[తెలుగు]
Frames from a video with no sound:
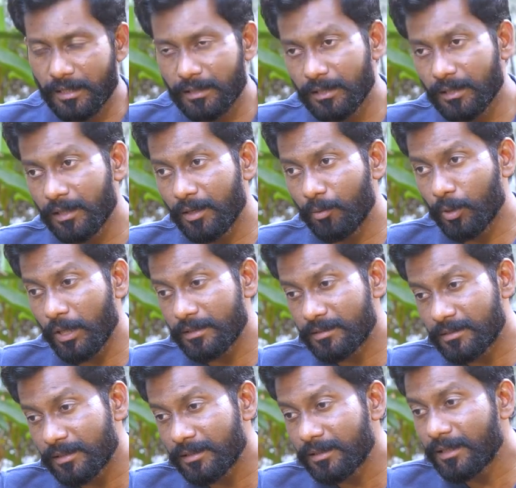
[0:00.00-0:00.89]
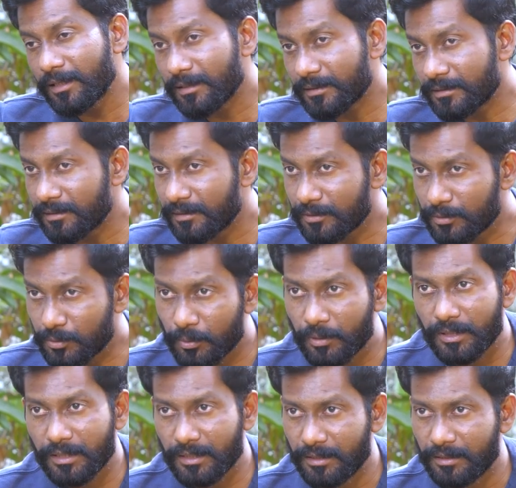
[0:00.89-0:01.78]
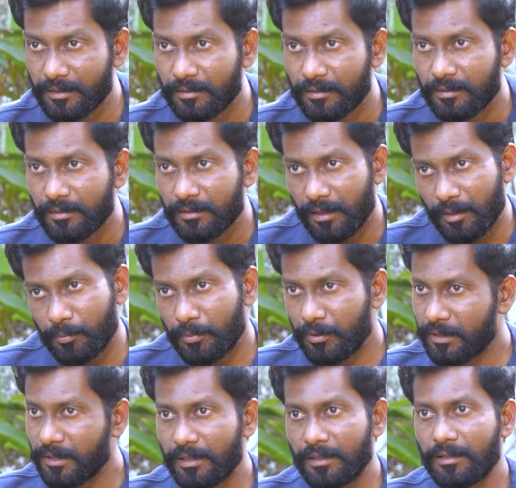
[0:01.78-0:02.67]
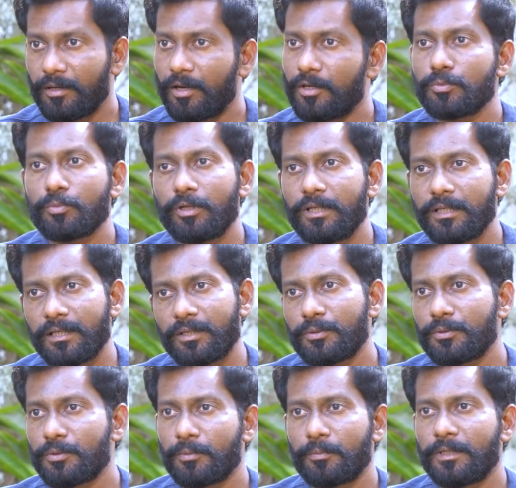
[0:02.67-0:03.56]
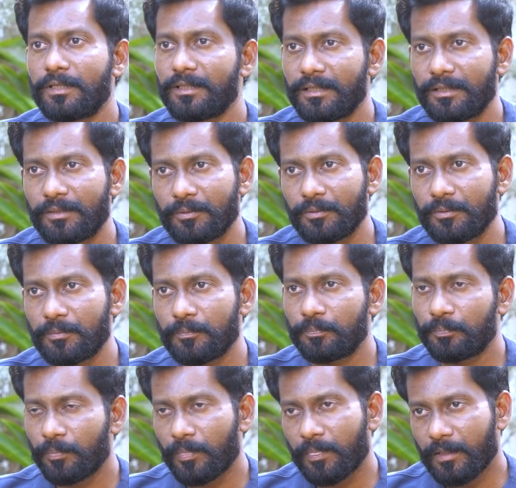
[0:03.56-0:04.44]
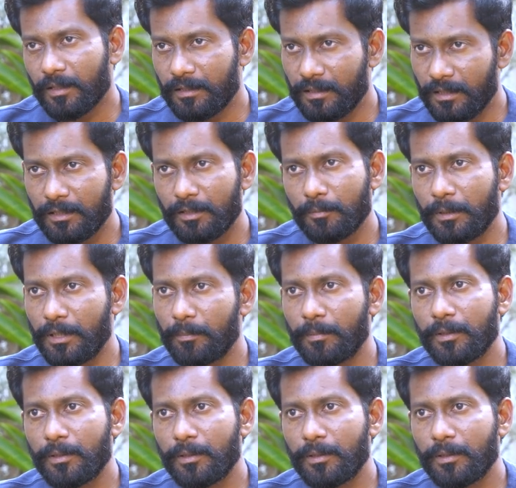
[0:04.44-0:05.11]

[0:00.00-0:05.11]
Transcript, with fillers: ఆయన ఒక అసిస్టెంట్ డైరెక్టర్ స్టోరీ అప్పటికే ఆయన రాజమౌళి గారు సుకుమార్ గారు ఇలాంటి పెద్ద